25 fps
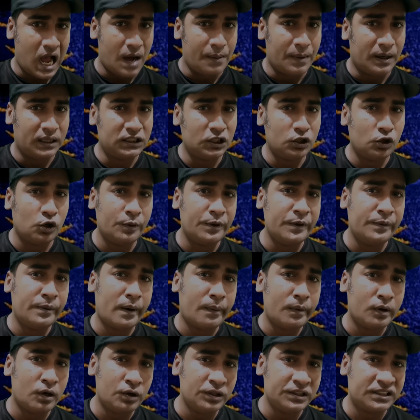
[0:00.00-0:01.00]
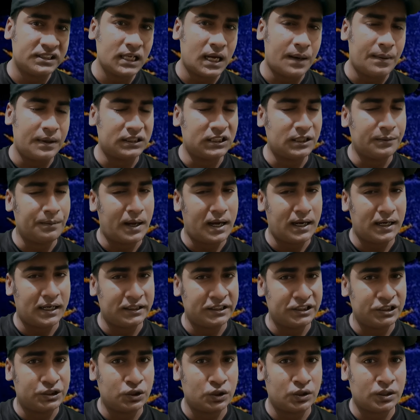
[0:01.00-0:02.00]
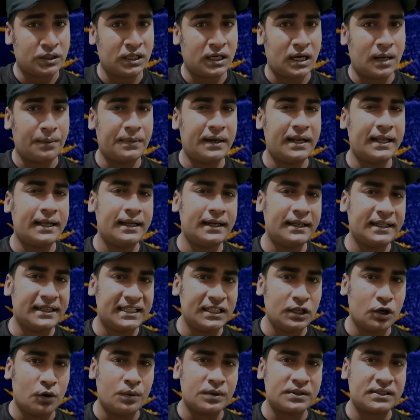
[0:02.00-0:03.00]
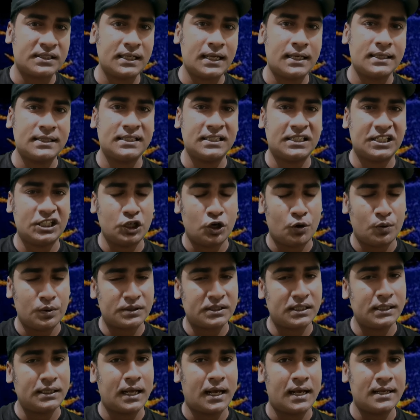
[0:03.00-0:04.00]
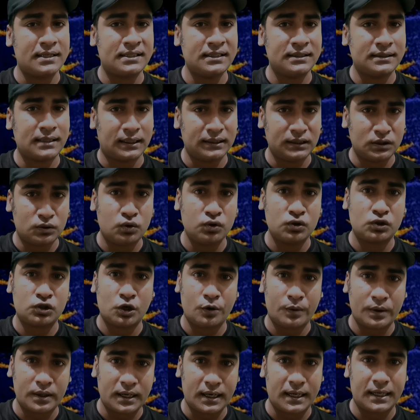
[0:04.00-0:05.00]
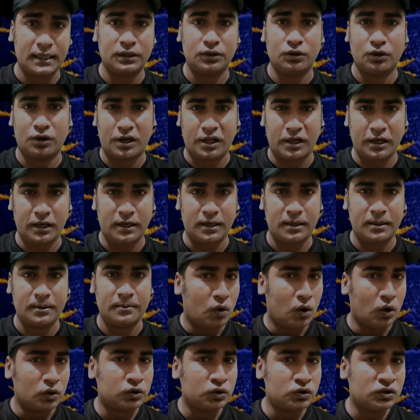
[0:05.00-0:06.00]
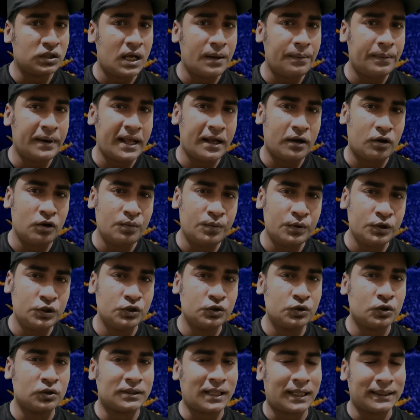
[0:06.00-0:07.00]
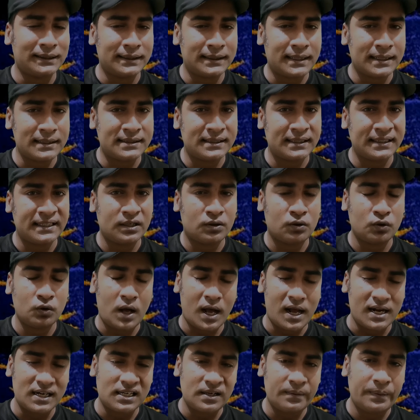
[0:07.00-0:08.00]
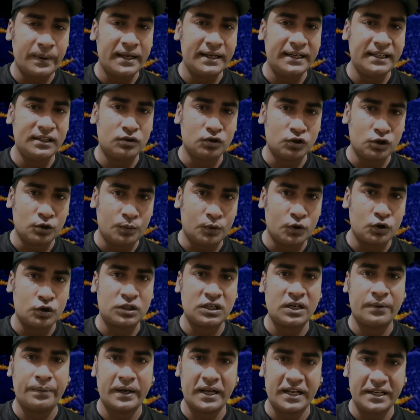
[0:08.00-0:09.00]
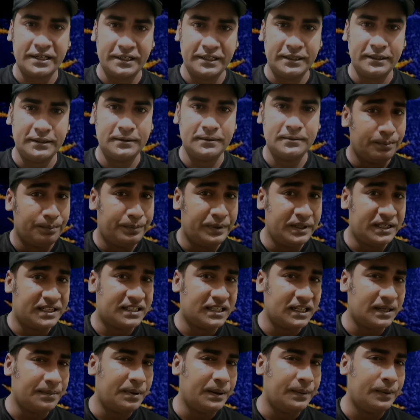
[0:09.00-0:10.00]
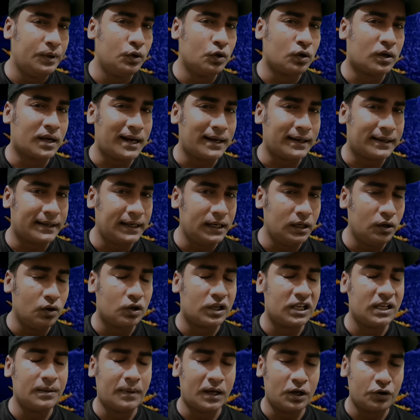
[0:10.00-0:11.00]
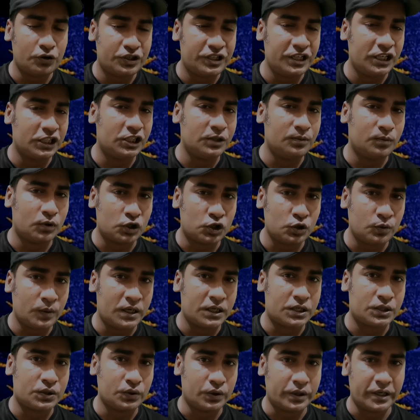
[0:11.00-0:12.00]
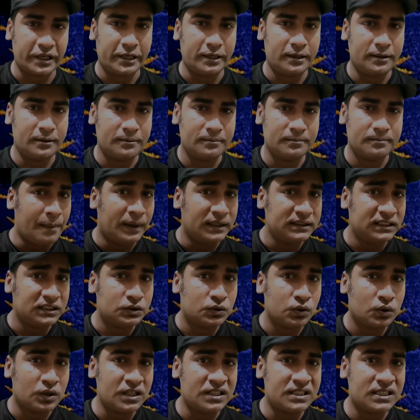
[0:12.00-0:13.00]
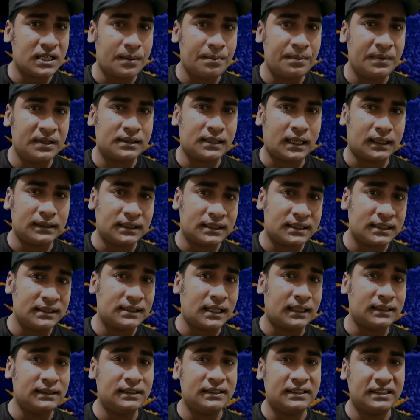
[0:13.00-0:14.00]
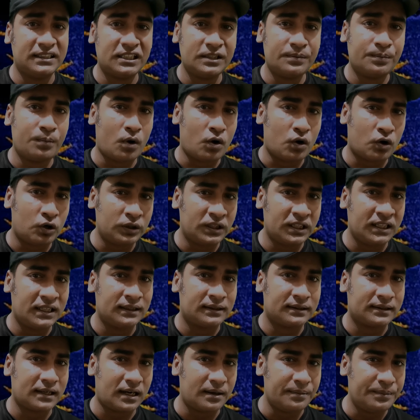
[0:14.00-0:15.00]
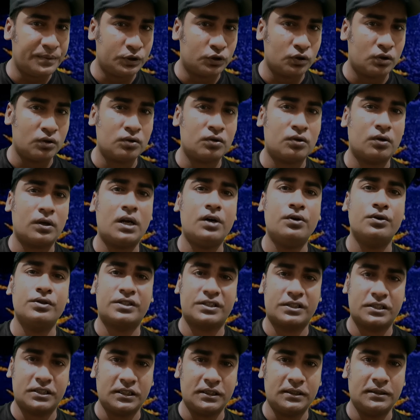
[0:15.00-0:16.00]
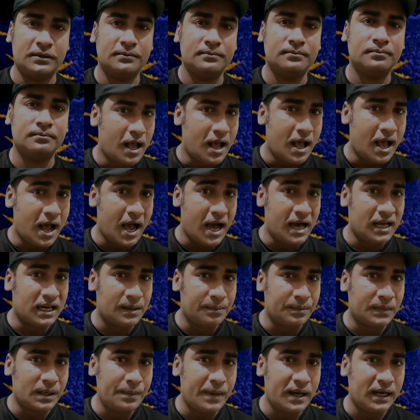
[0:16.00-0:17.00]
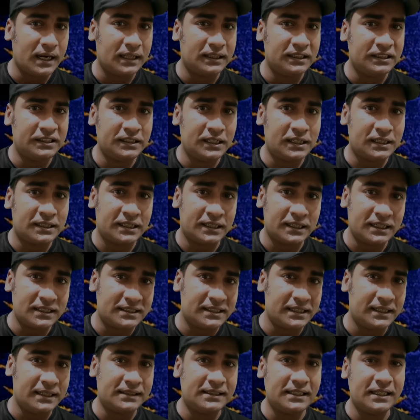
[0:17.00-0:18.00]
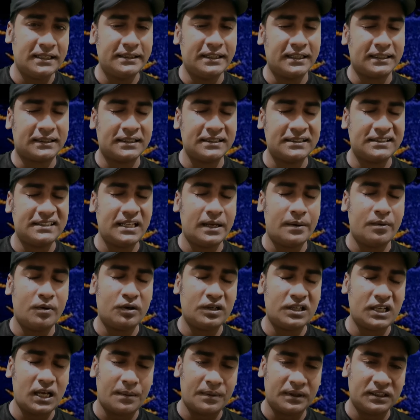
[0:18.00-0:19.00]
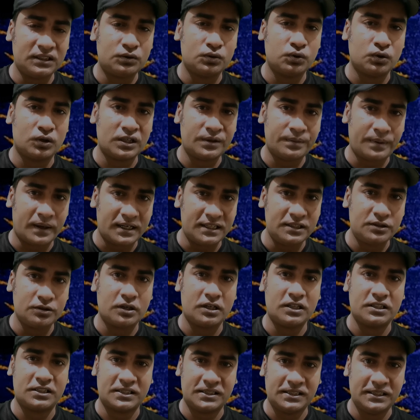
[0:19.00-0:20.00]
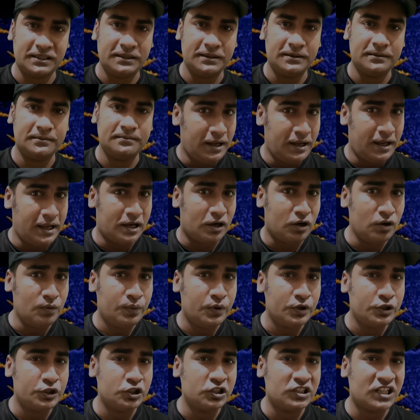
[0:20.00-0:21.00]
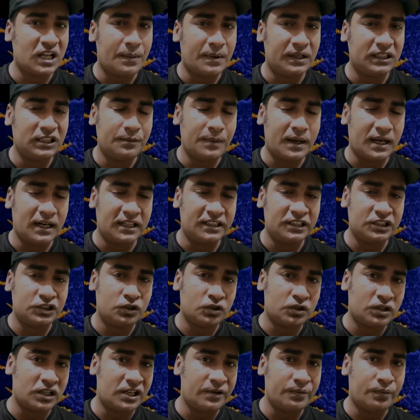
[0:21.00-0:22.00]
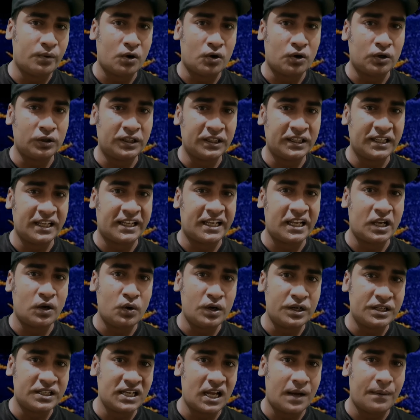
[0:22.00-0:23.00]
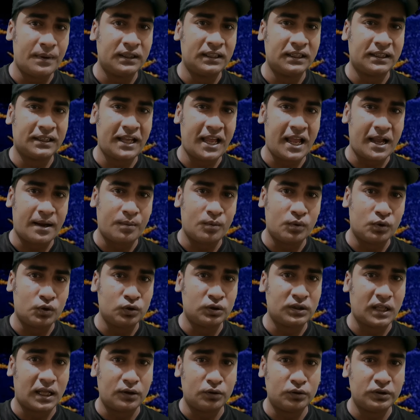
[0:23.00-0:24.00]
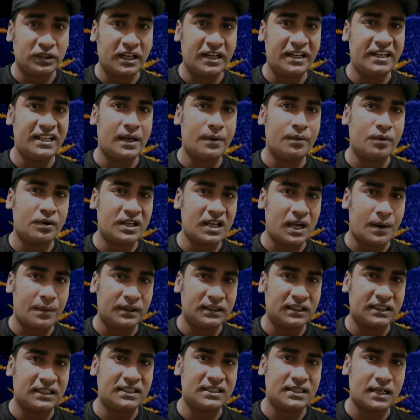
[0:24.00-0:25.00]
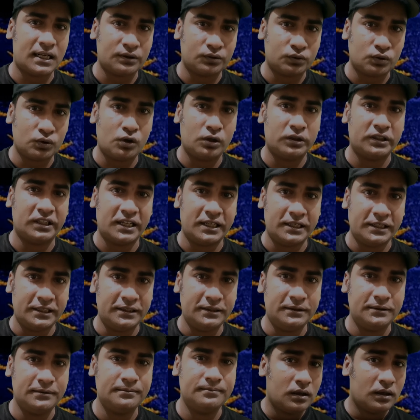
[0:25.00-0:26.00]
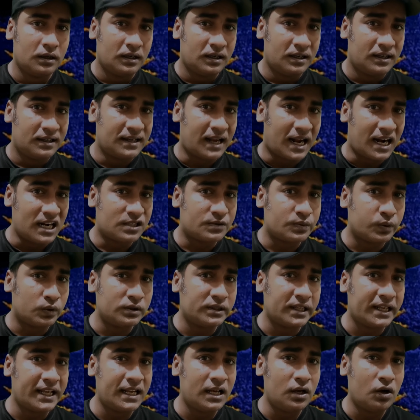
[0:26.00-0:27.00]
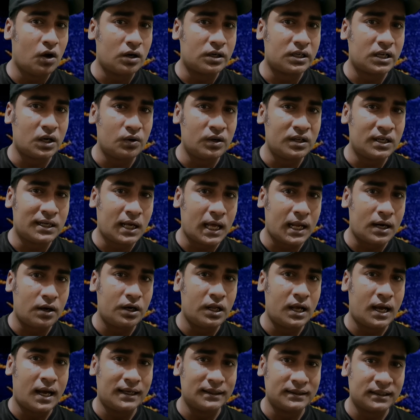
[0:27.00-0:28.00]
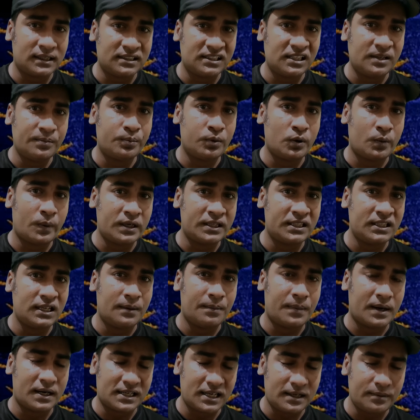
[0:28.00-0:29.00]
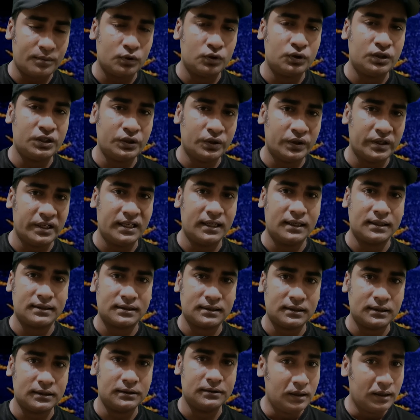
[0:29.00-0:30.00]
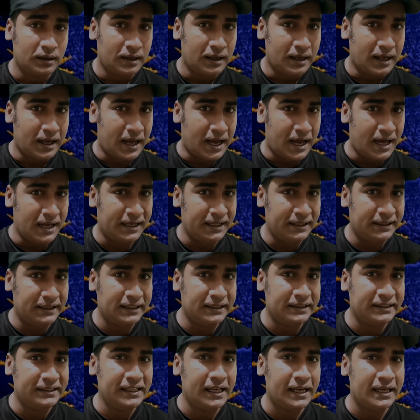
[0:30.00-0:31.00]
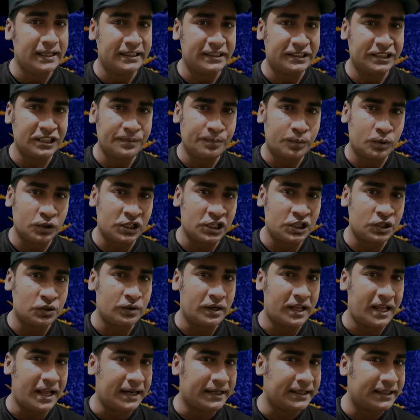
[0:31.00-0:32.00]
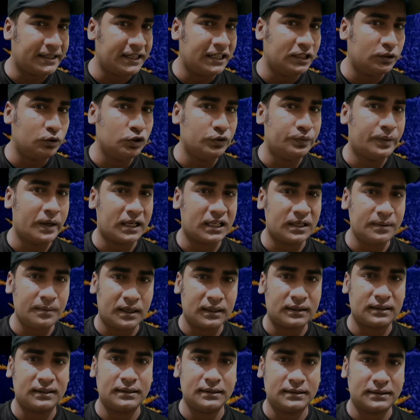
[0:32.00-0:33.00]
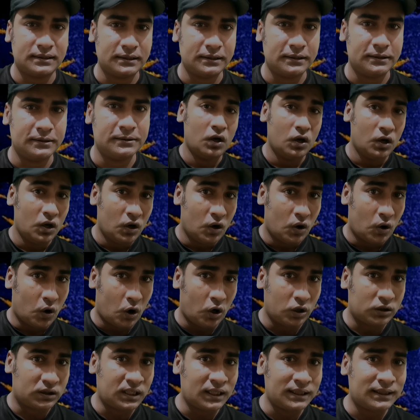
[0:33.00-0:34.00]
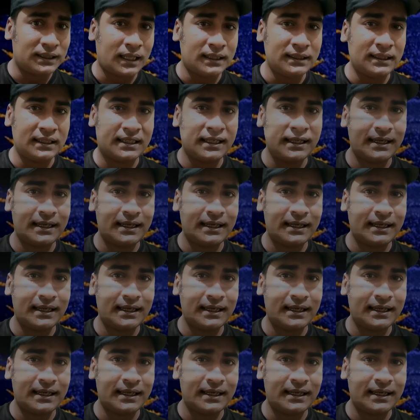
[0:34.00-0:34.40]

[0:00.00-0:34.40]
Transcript: আমাদের অভিভাবক হচ্ছে আমাদের বাংলাদেশ সরকার আমরা এখানে কি অবস্থায় আছি কি অবস্থায় না আছি তাদের খোঁজ খবর রাখার দরকার অথচ আমরা এখন পর্যন্ত তাদের কাছ থেকে কোনো আশা পাইনি কোনো ভরসা পাইনি বিশ্বের বিভিন্ন কান্ট্রির লোকে মালয়েশিয়াতে বসবাস করে আমাদের চোখের সামনে তাদেরকে তাদের দেশের পক্ষ থেকে ত্রাণ বিতরণ করা হচ্ছে আর আমরা বাংলাদেশিরা সেটা সেয়ে সেয়ে দেখতেছি এমনকি আমাদের চোখের ফানি জড়াচ্ছি এখন পর্যন্ত আমাদের বাংলাদেশ সরকারের পক্ষ থেকে কেউ এসে আমাদেরকে এক মুঠো তানও দেয়নি এমনকি আমাদেরকে সান্ত্বনাও দেয়নি লাস্ট পর্যায়ে এই লকডাউনের কারণে হাজার হাজার প্রবাসীরা বাসায় বন্দী হয়ে আছে আর এই দিক দিয়ে এদেশের প্রশাসন এক ডিলে দুই ফাঁকি মারতেছে অর্থাৎ তাদেরকে